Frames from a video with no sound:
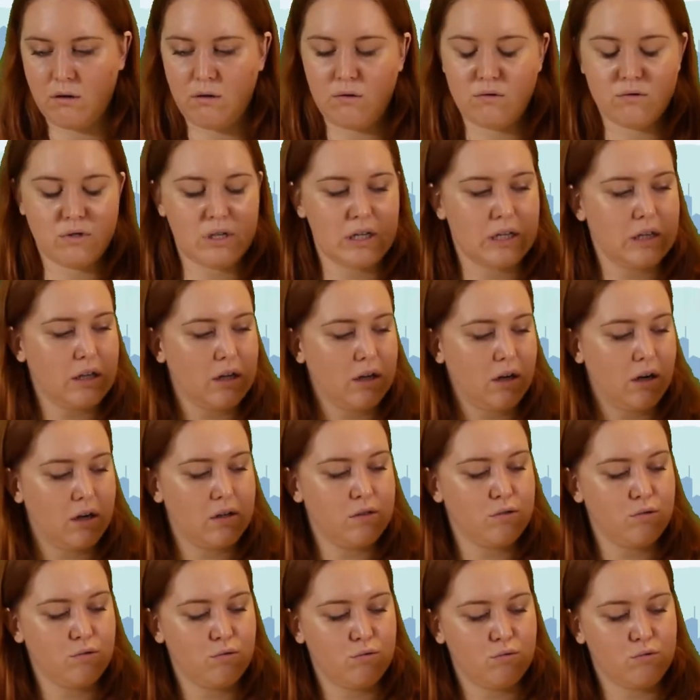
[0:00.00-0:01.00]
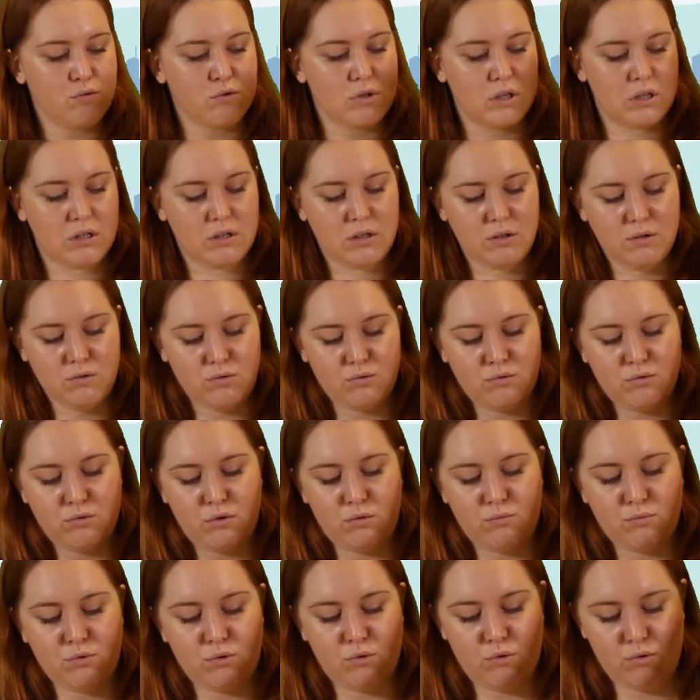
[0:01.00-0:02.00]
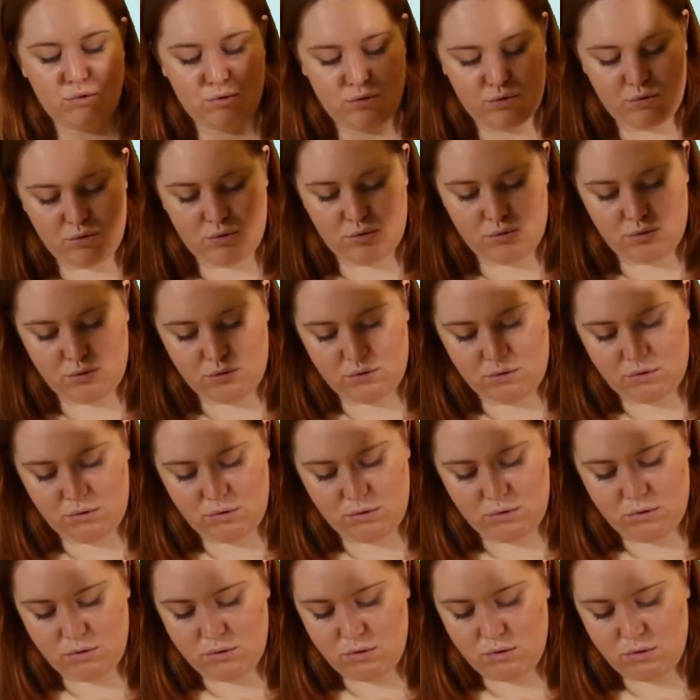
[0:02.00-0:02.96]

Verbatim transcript: Öncelikle kartonun üzerine rulomun ölçüsünü